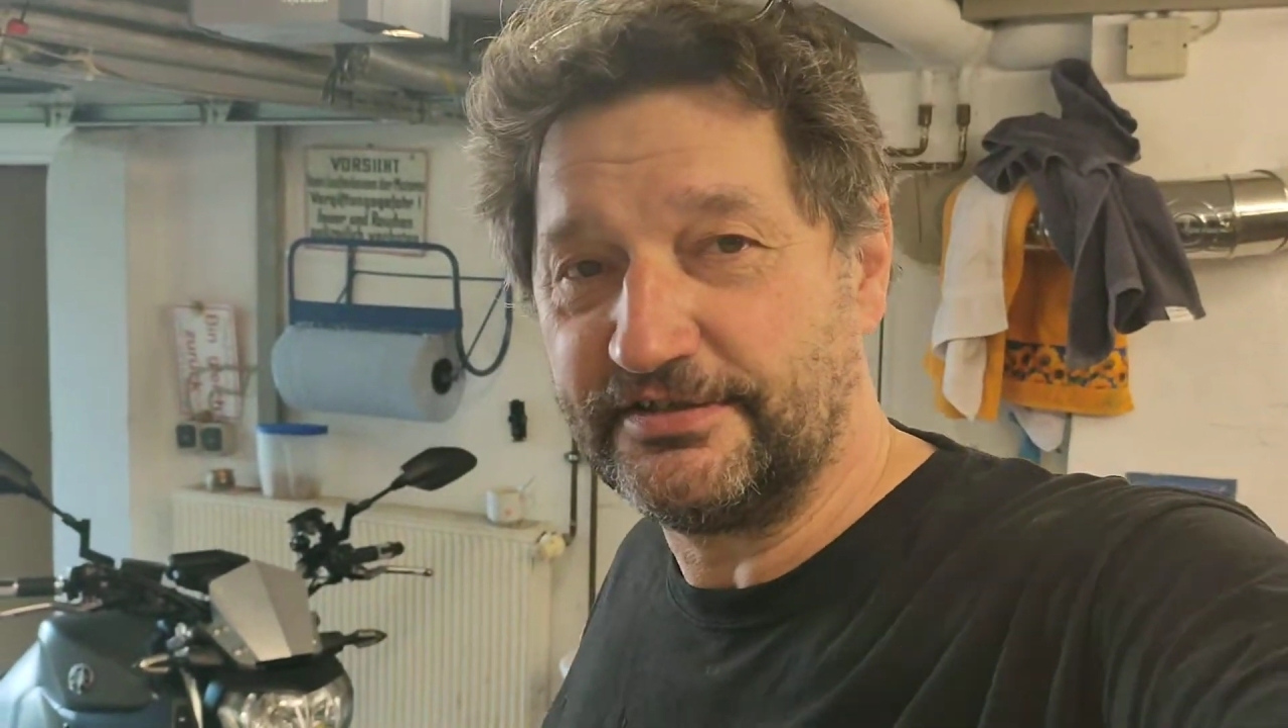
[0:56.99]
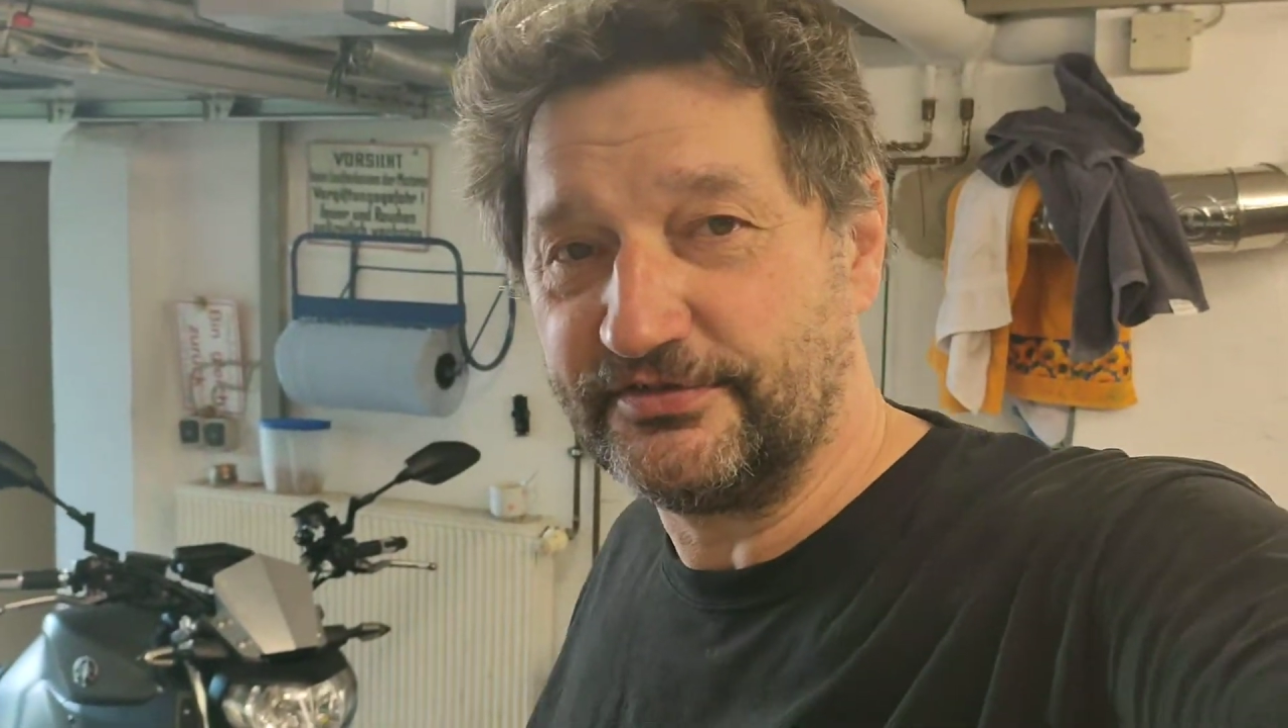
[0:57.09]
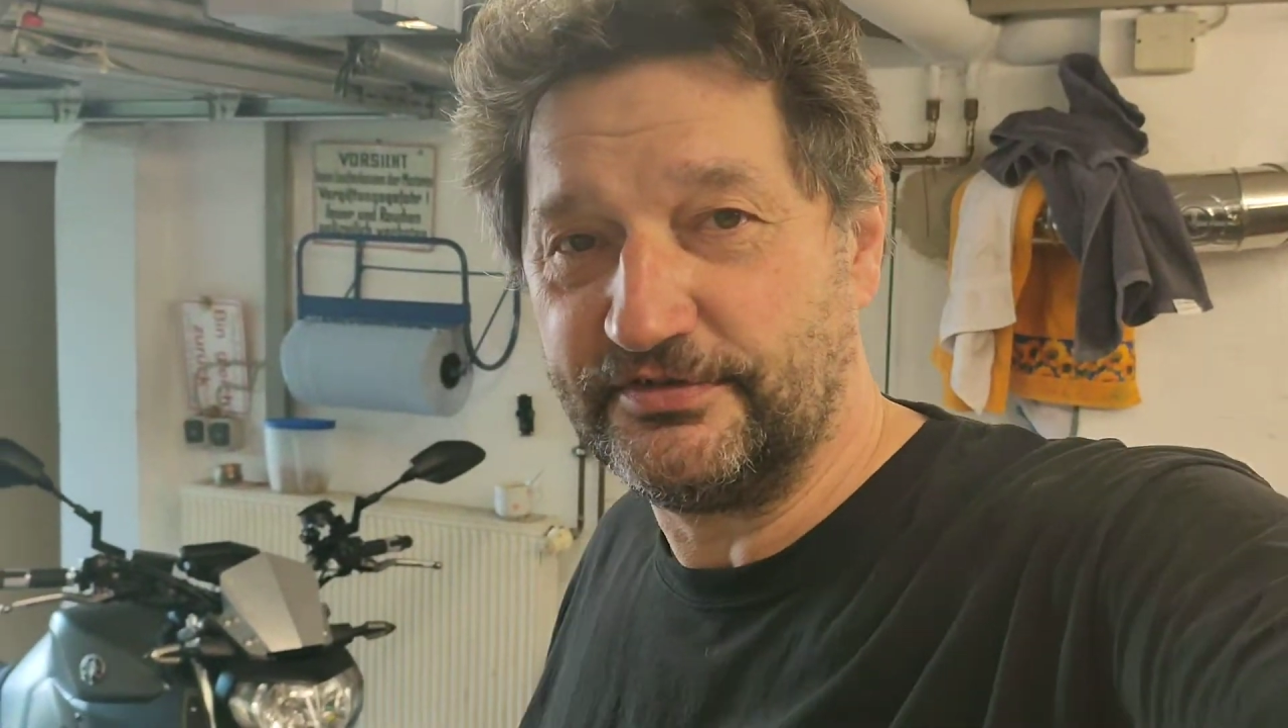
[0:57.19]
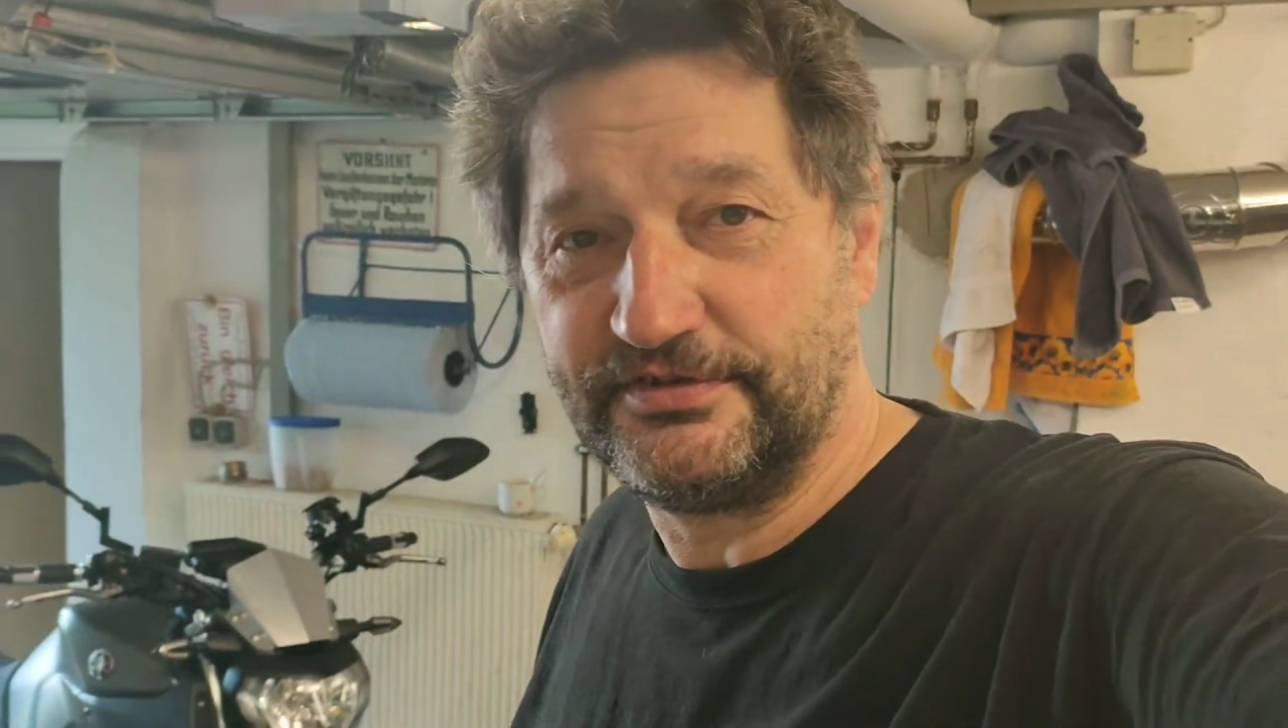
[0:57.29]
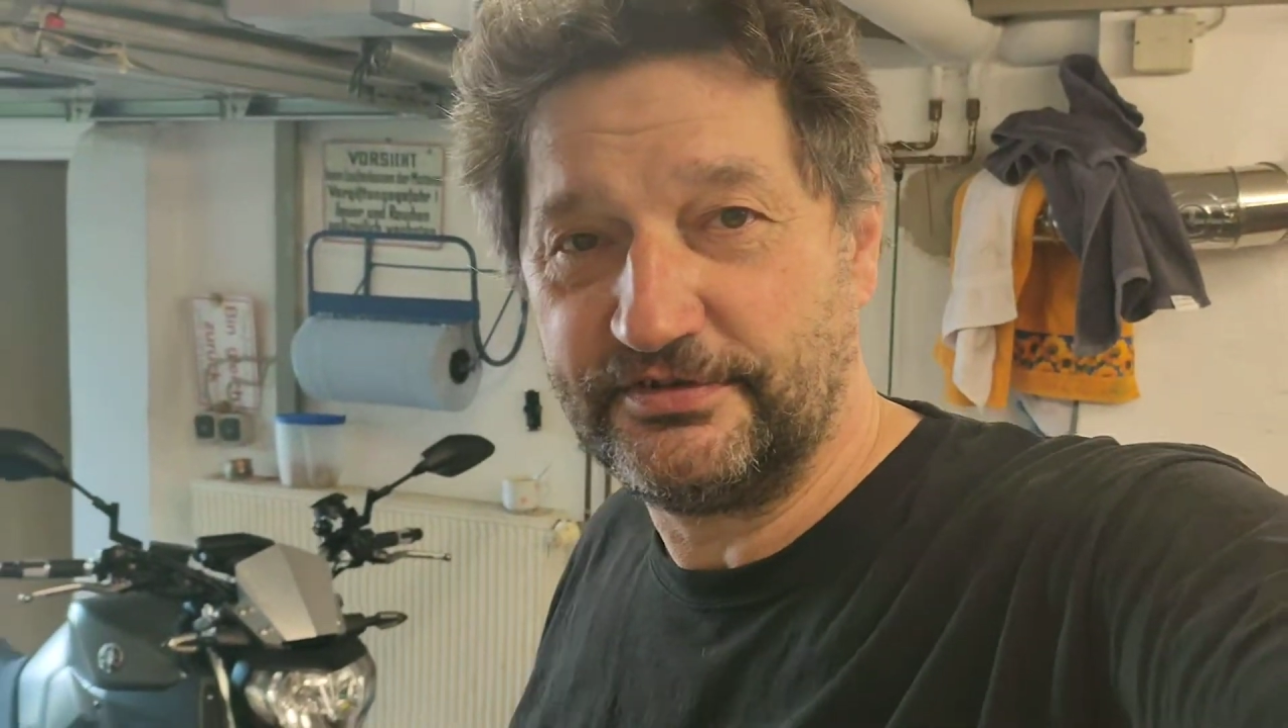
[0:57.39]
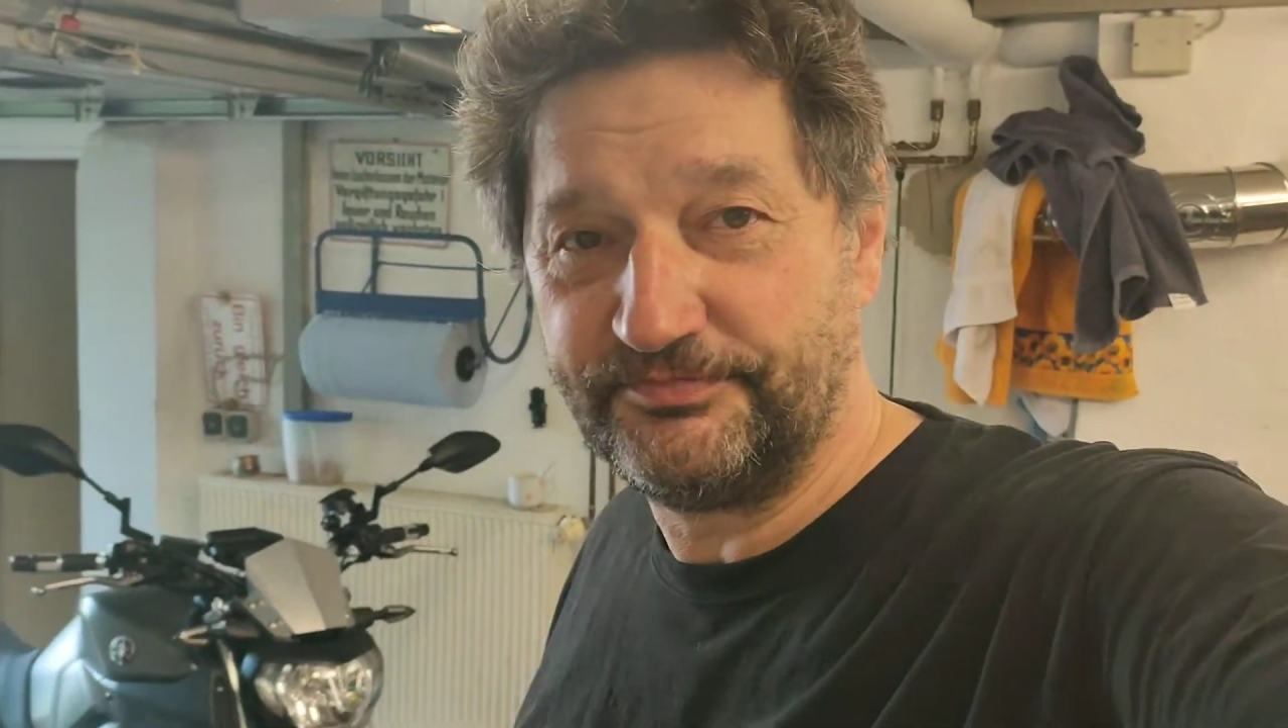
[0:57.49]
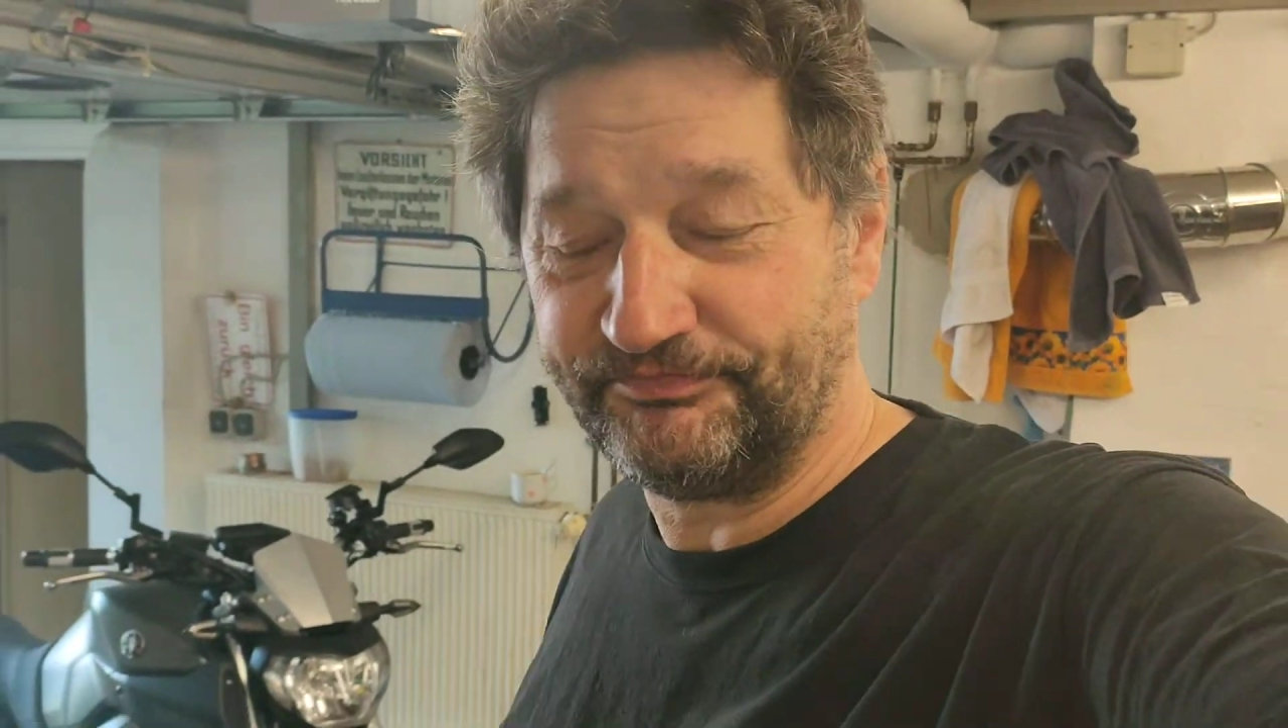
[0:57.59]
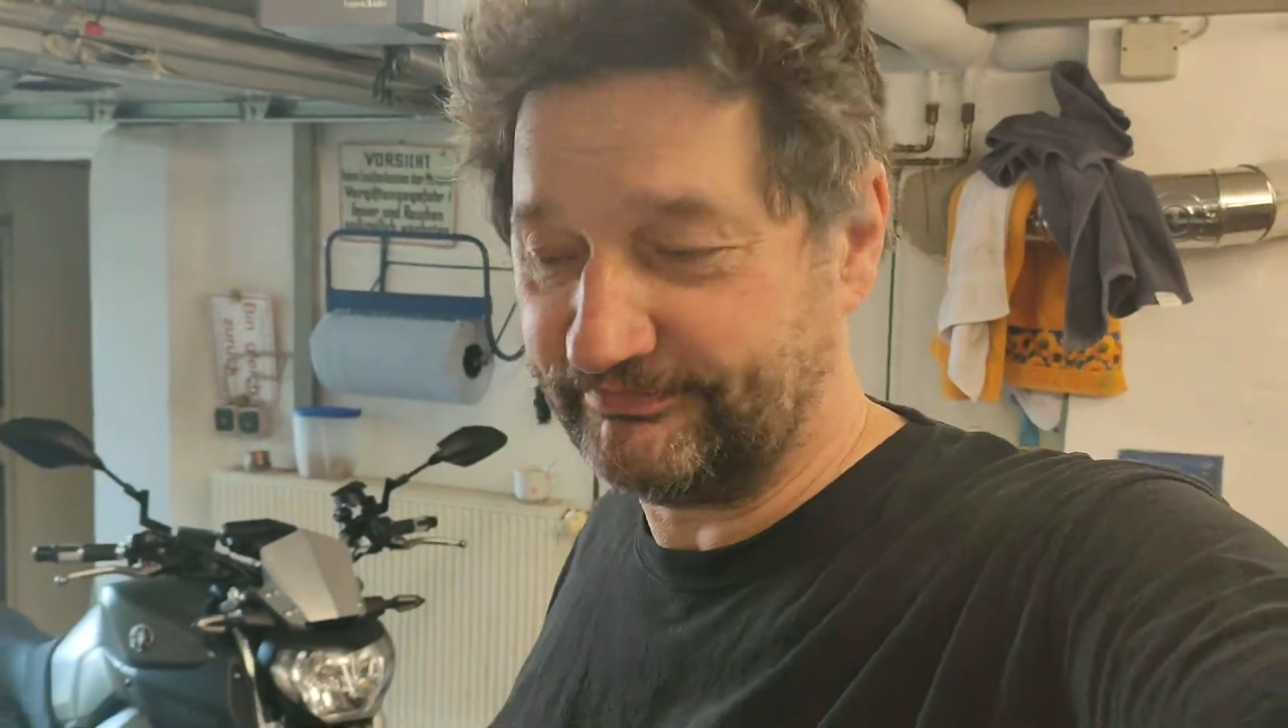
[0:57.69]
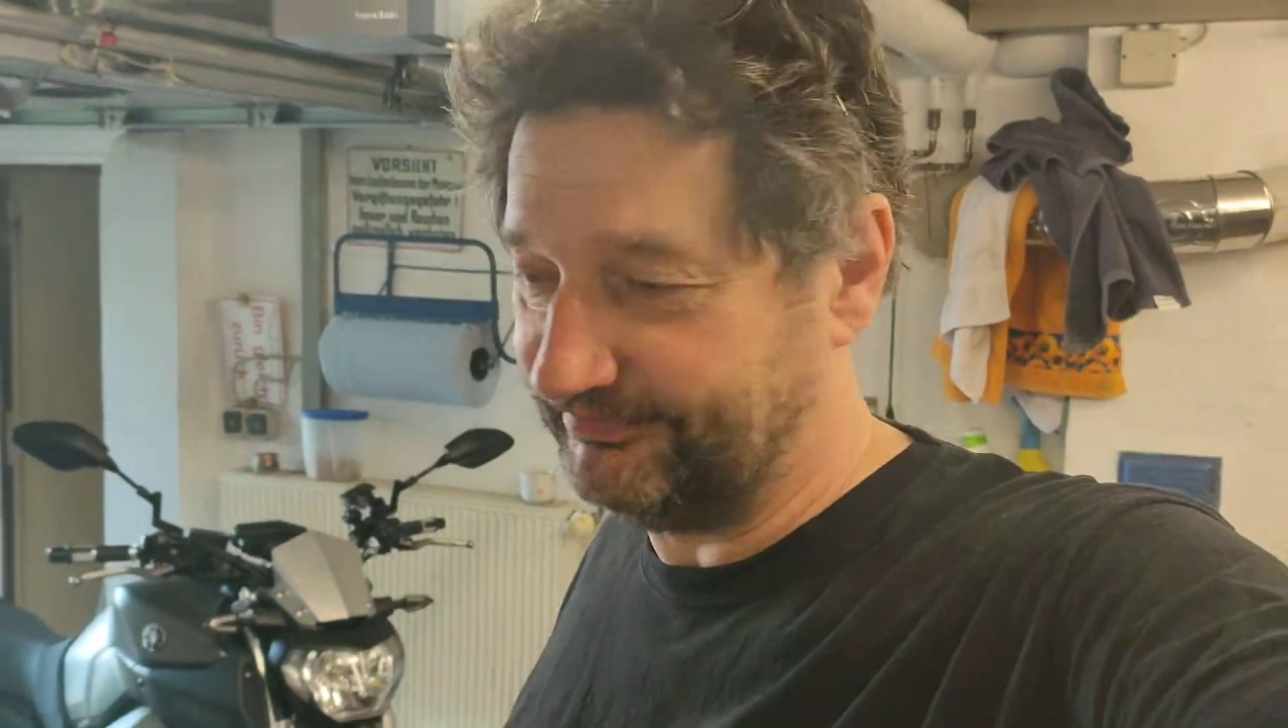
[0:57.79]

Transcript: Also, ähm